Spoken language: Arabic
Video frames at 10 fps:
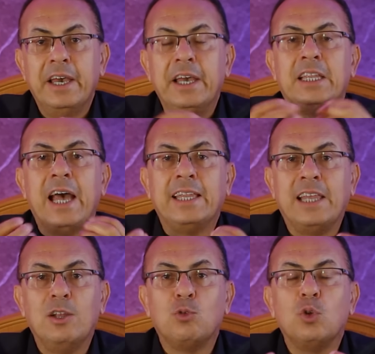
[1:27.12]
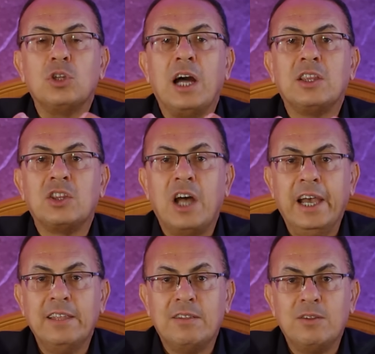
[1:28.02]
اتقتلت
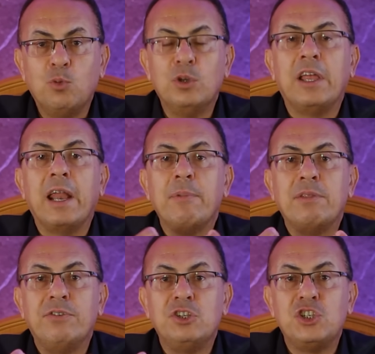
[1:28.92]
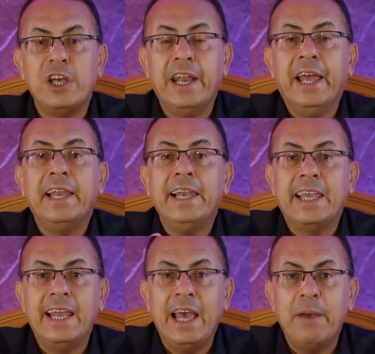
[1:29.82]
واتقطعت واترمت في الشارع
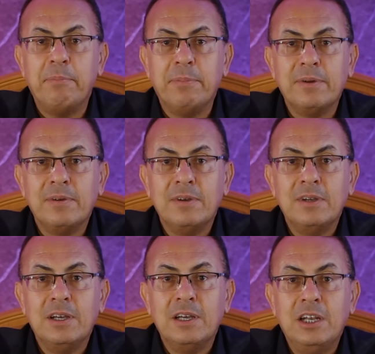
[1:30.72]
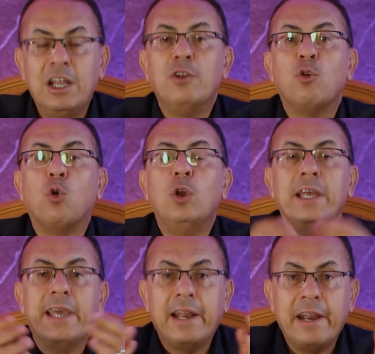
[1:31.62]
للكلاب لأن كل
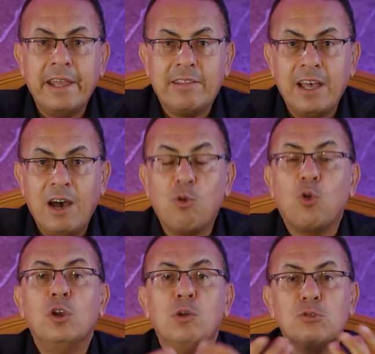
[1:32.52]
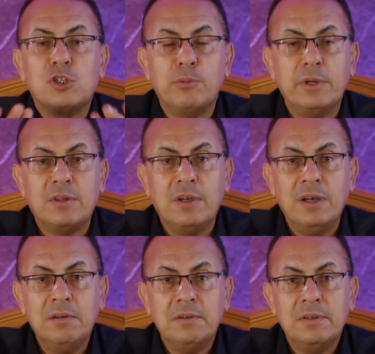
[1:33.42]
جريرتها وكل
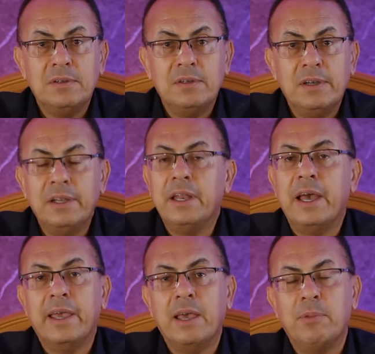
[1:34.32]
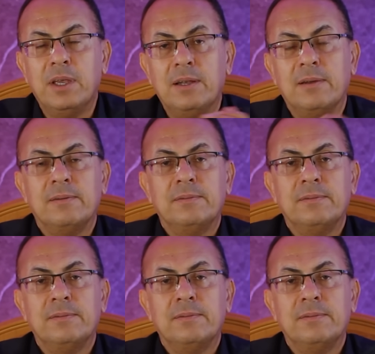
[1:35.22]
مصيبتها إنها جميلة